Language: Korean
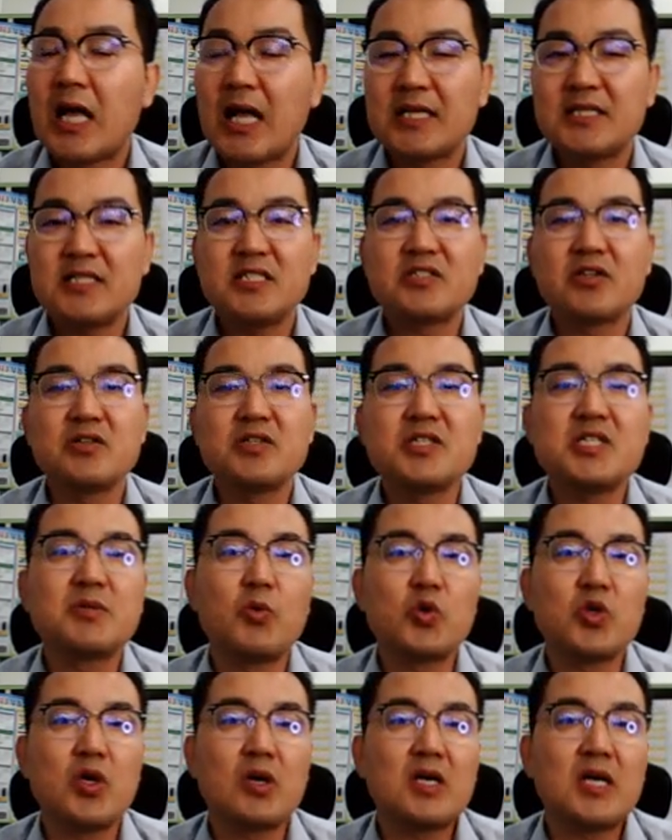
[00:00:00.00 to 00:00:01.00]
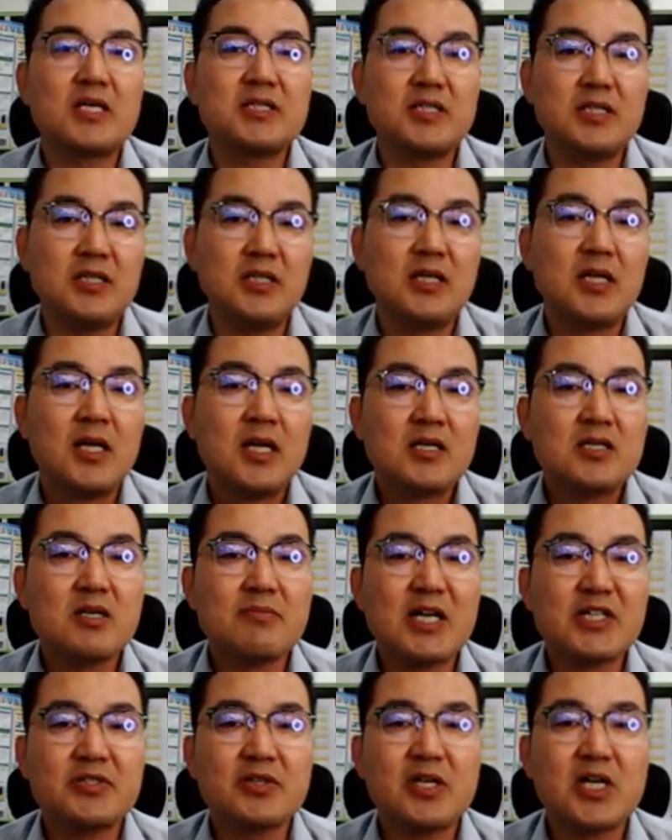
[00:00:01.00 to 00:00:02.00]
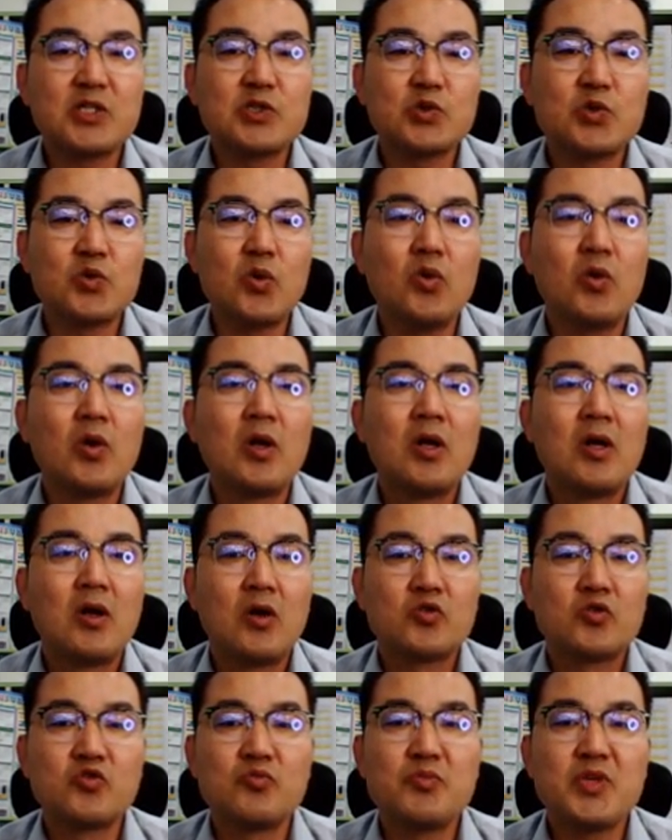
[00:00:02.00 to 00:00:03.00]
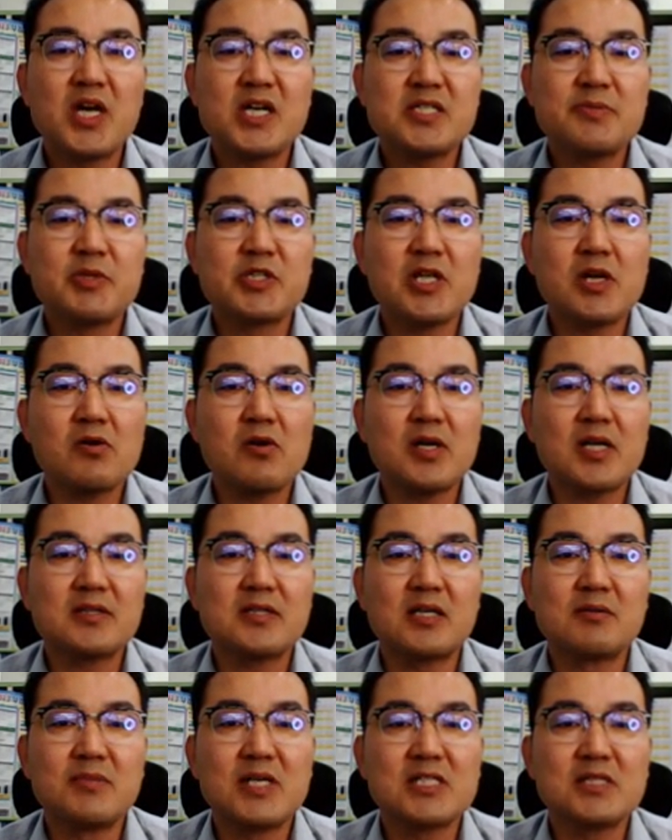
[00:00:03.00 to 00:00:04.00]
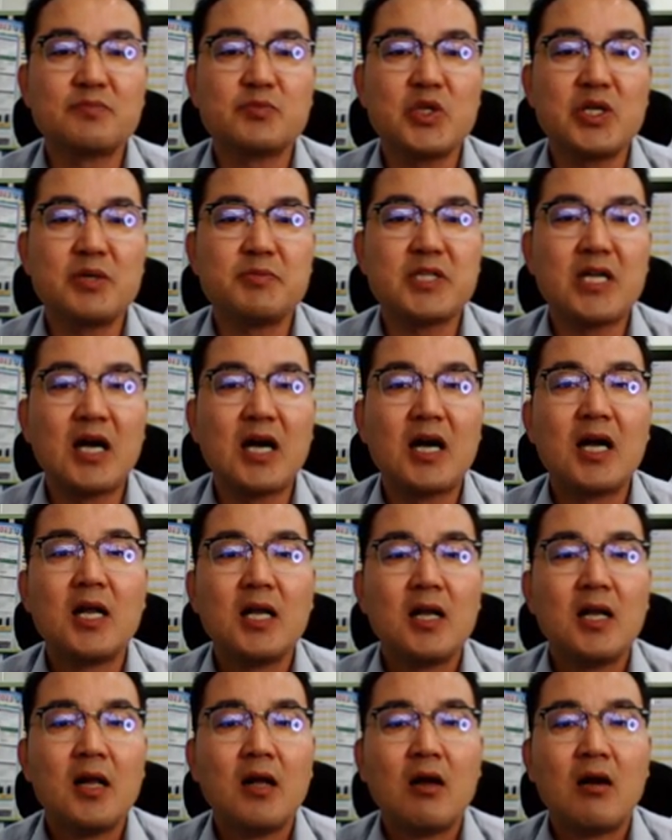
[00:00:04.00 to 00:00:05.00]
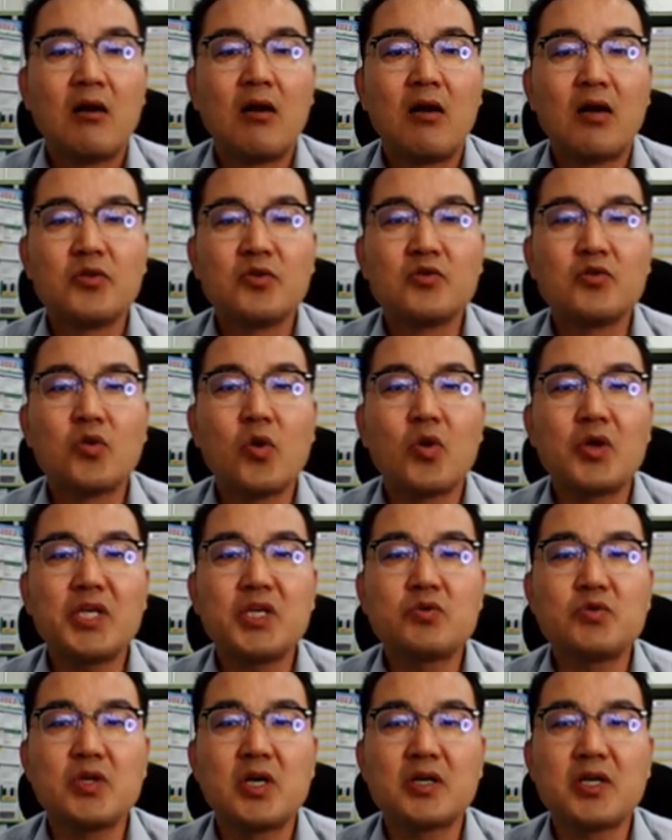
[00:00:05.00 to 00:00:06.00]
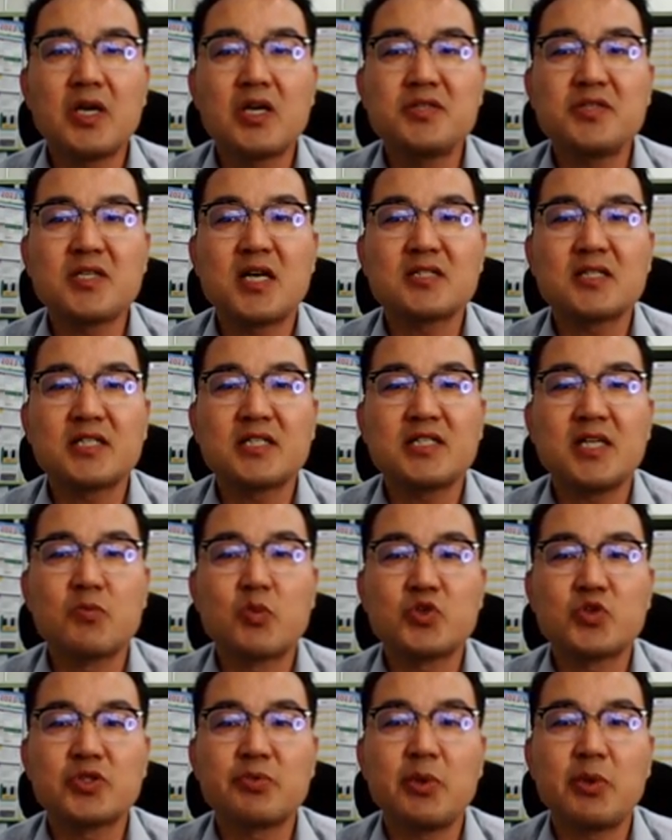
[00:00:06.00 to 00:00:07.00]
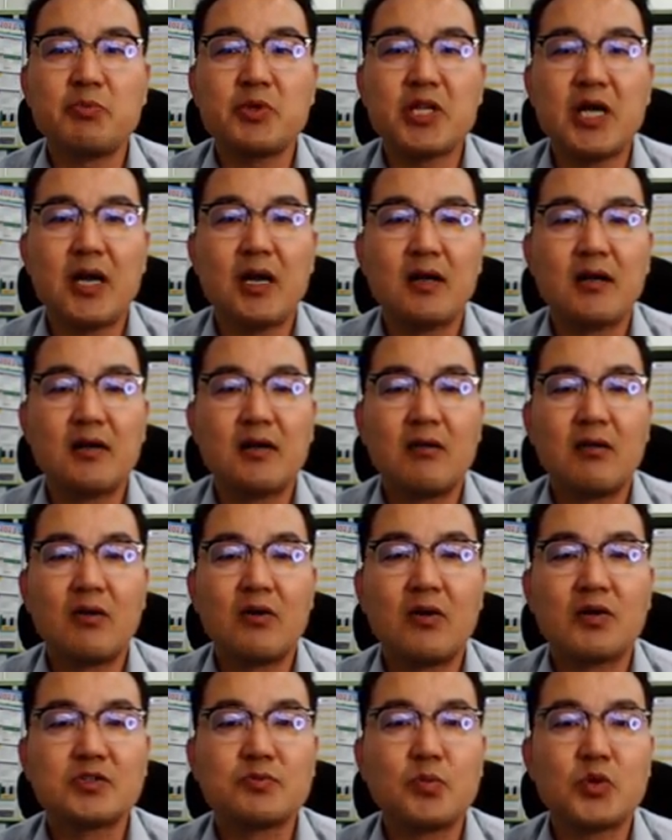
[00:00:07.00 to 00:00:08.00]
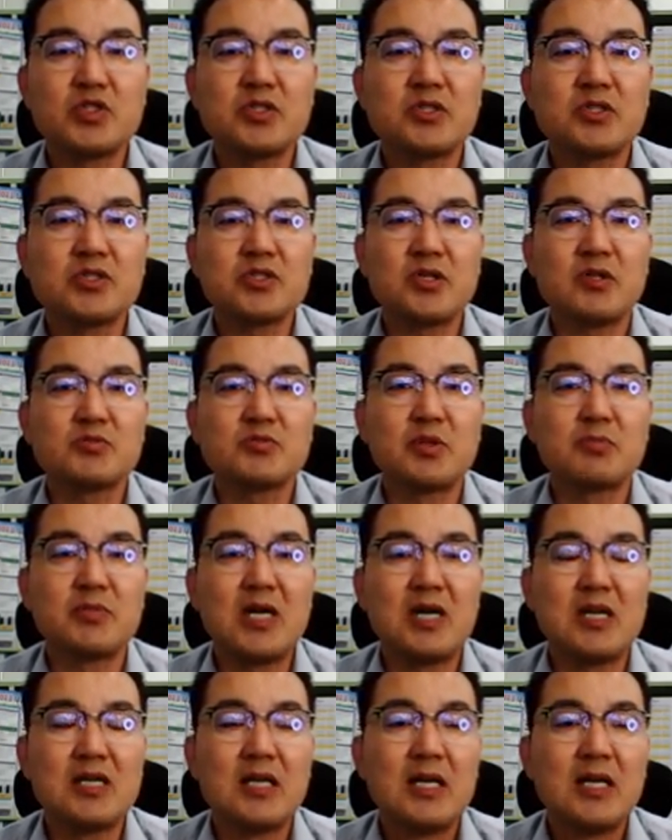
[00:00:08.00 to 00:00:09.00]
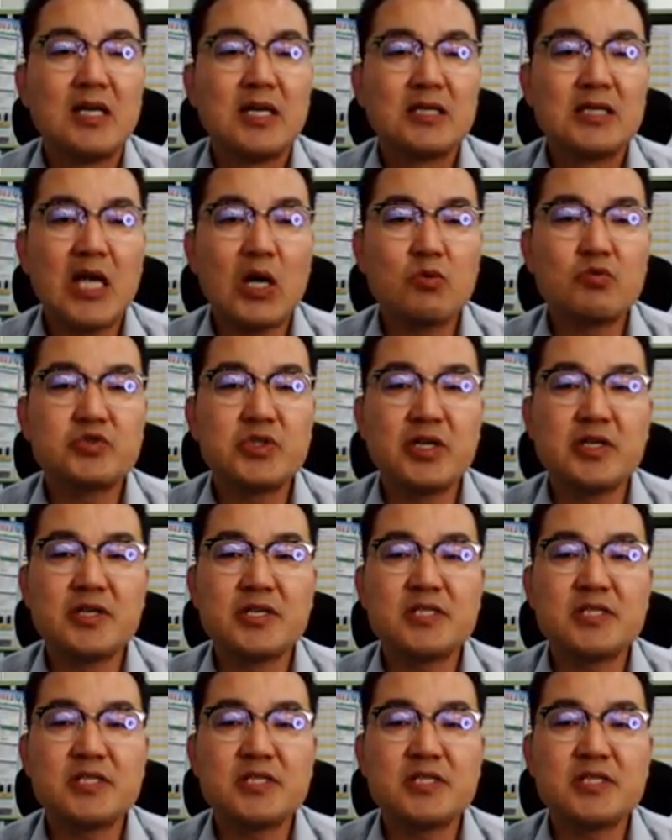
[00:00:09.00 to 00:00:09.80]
한 2025년까지 그에 맞춰가지고 어, 준비하시면 될 것 같다는 말씀 드립니다. 어, 능곡 2구역의 현장 사진의 모습입니다. 어, 지금 보시는 것처럼 정말 낙후되어